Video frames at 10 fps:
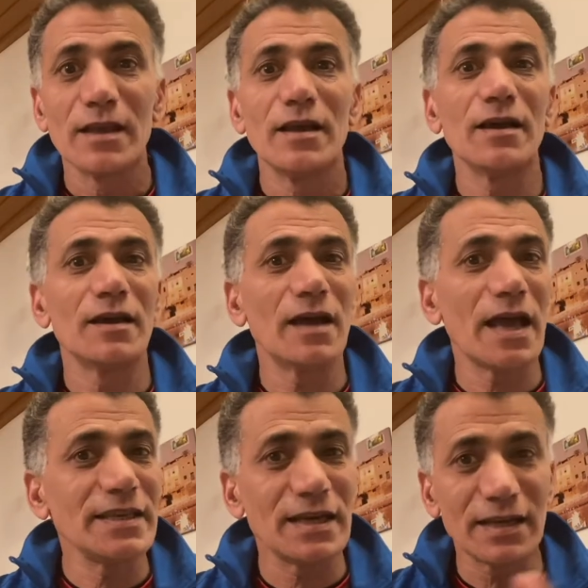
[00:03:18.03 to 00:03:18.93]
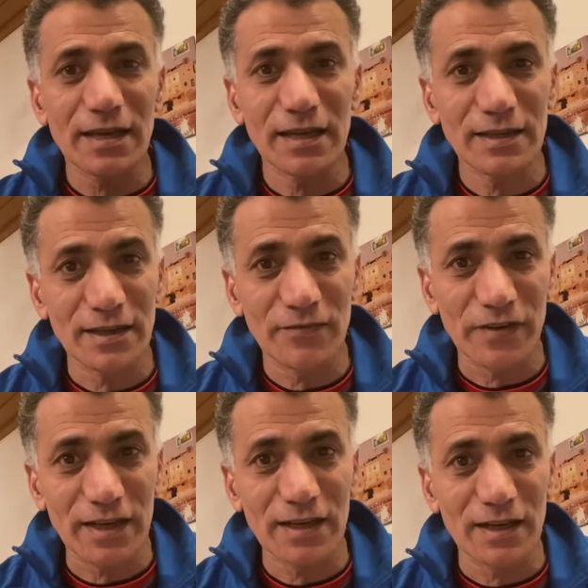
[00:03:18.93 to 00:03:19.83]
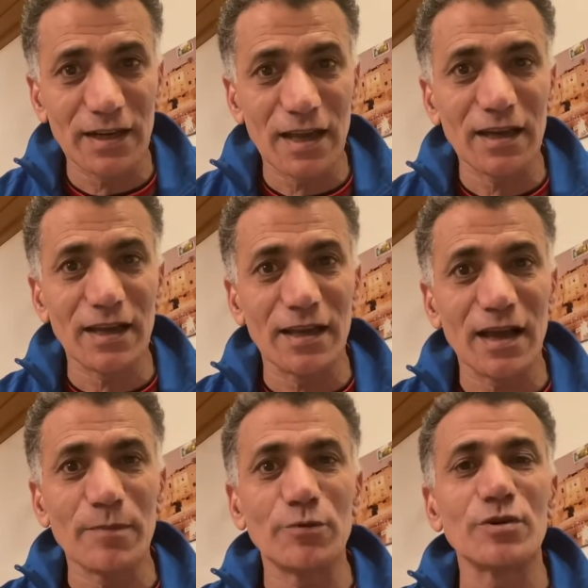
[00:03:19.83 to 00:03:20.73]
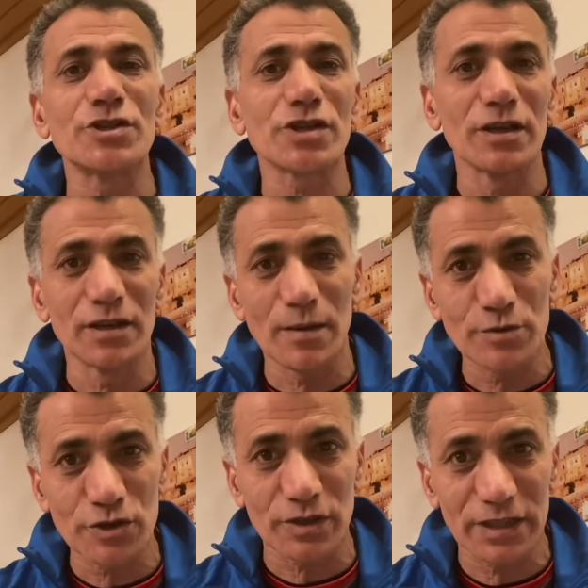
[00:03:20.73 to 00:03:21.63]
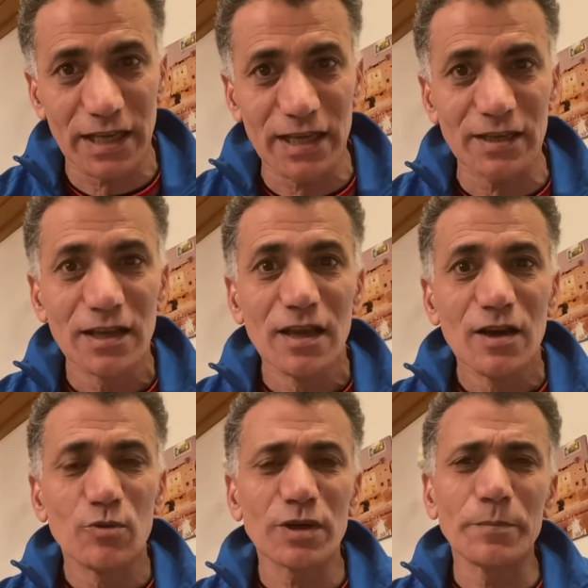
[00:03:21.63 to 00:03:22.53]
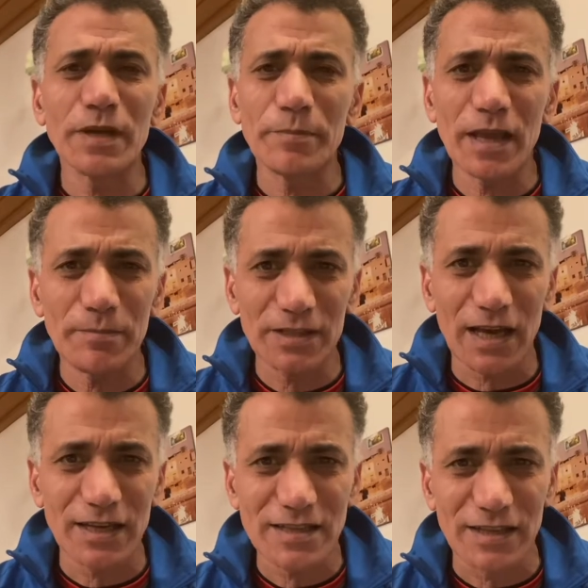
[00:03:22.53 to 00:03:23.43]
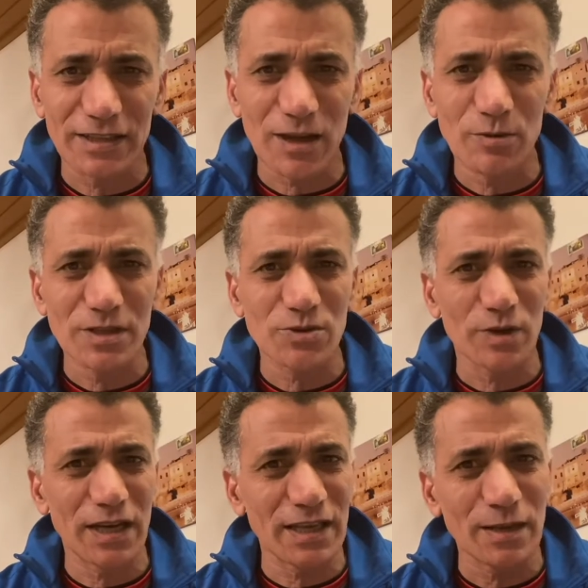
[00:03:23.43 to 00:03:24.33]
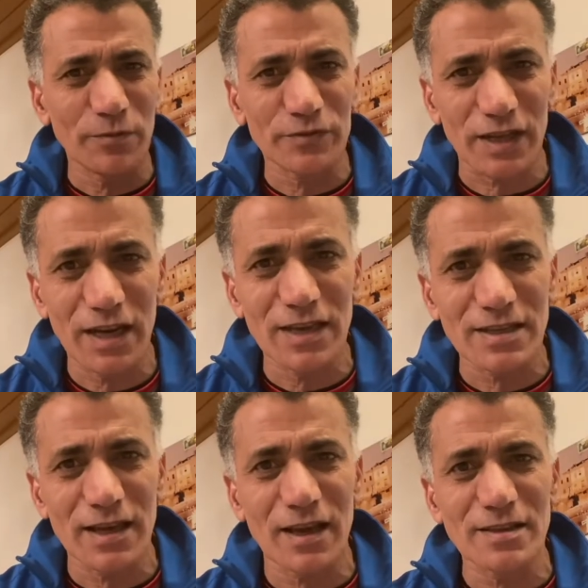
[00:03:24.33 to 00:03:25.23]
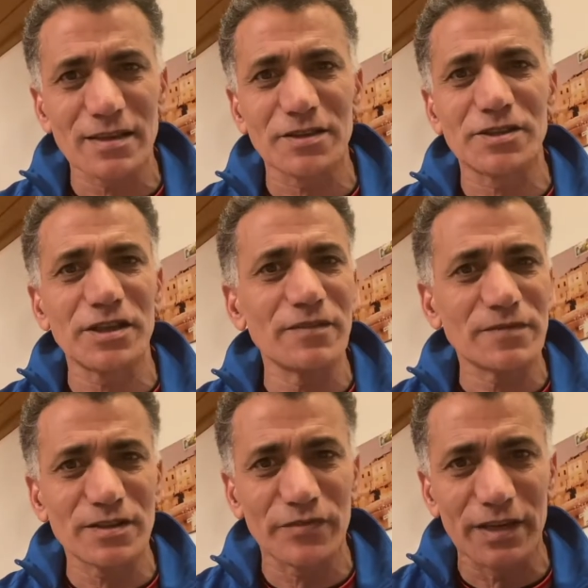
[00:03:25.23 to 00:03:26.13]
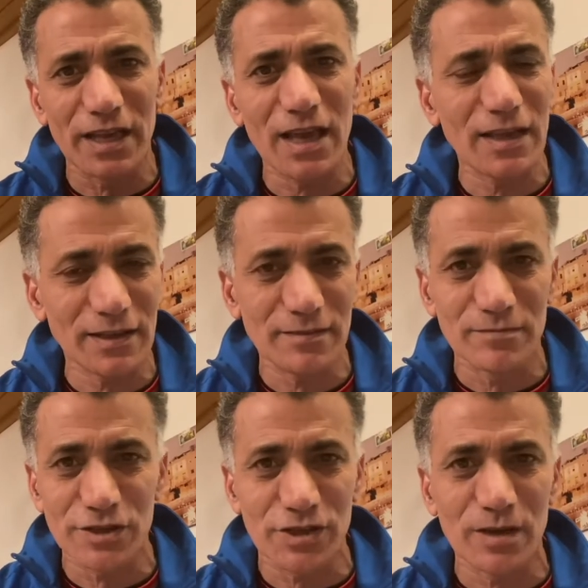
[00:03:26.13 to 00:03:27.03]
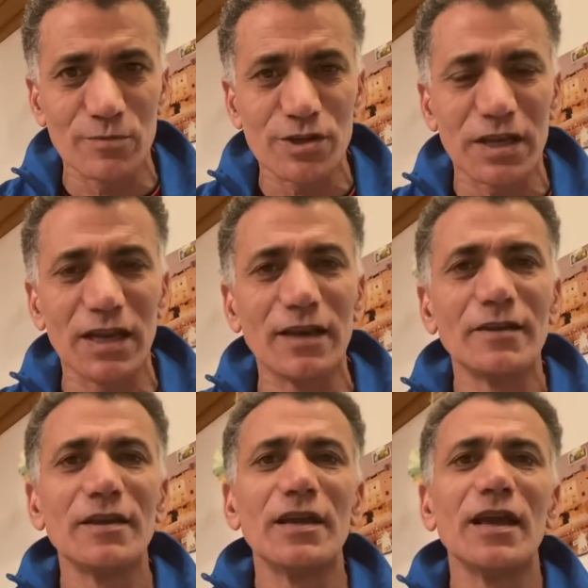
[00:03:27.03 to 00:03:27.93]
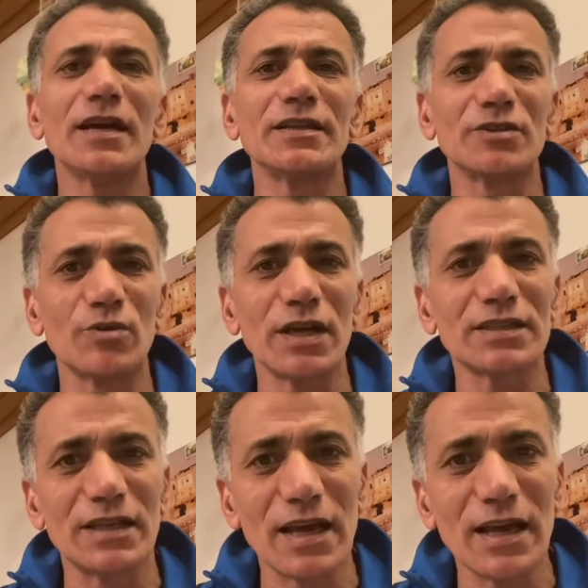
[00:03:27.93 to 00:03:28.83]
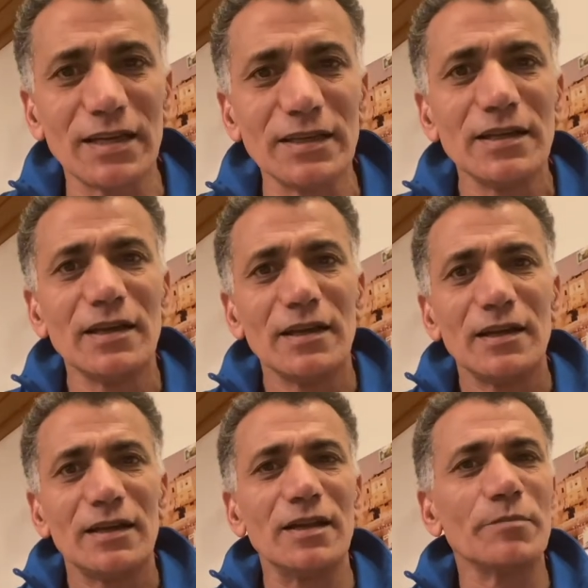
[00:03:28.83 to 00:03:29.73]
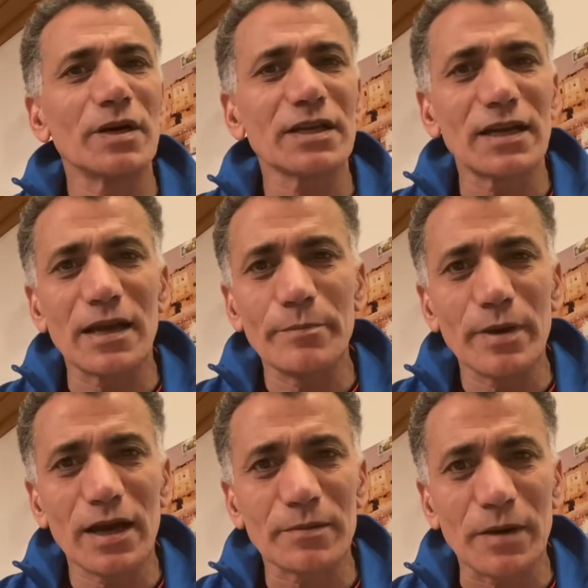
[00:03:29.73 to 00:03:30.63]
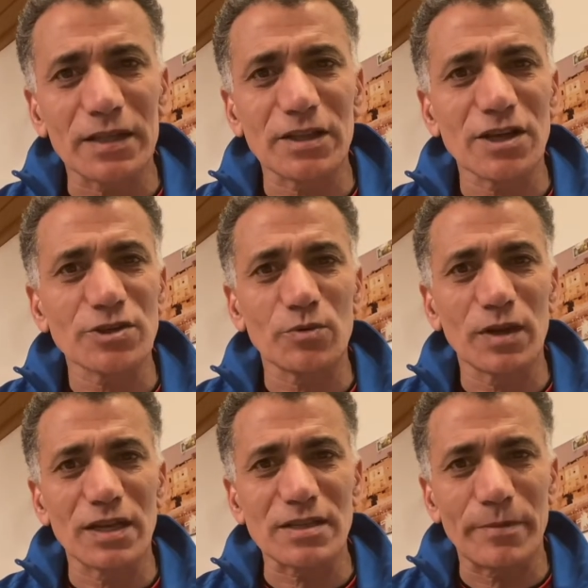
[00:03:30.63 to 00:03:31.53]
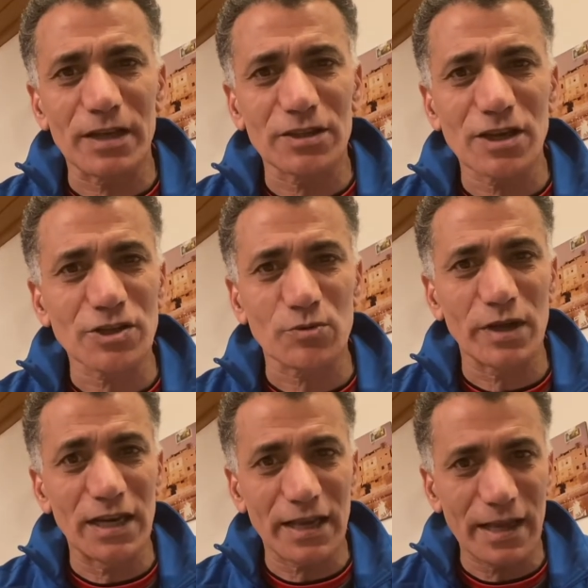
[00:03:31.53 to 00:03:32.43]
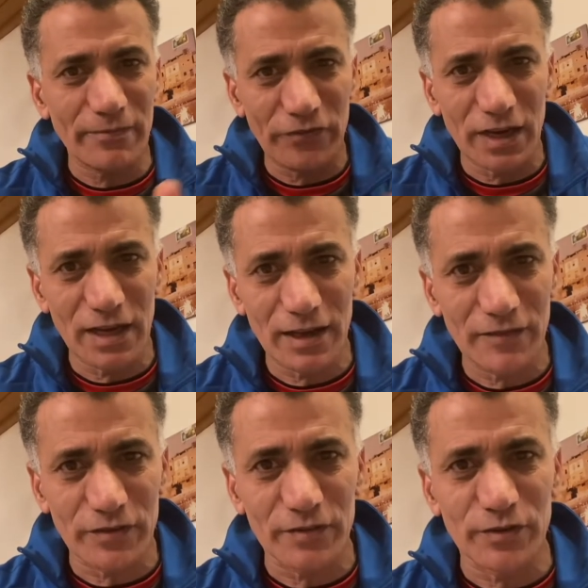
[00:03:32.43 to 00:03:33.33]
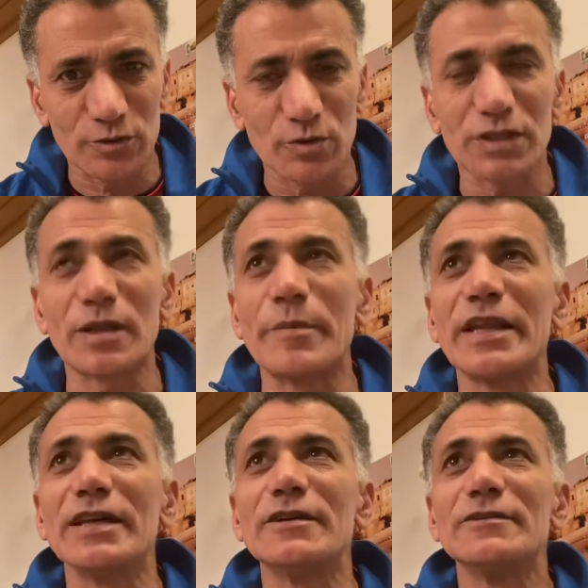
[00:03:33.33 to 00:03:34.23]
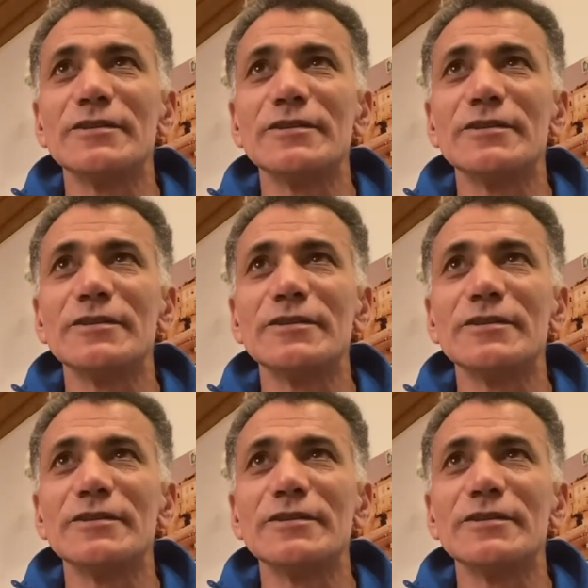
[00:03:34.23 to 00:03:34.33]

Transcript: آه، ايا كان الفريق اللي الاهلي هيقابله ان شاء الله بشرة خير وربنا بقى يبعد عنا صن داونز ولا يجيبه في طريقنا زي كازر شيفز في النهائي مش دي المشكله احنا دلوقتي الاهلي للمره كام بقى 14 ولا 17 ولا كام في في دور الثمانيه